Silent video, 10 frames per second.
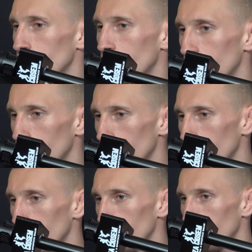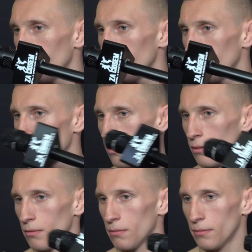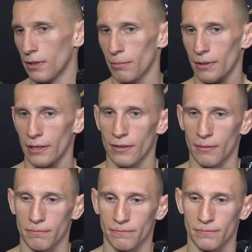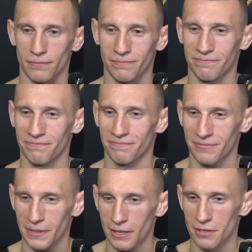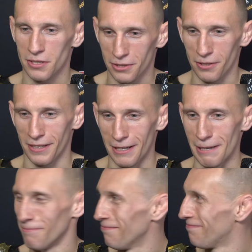celu, pamiętasz go? Nie pamiętam. Czyli dostałem.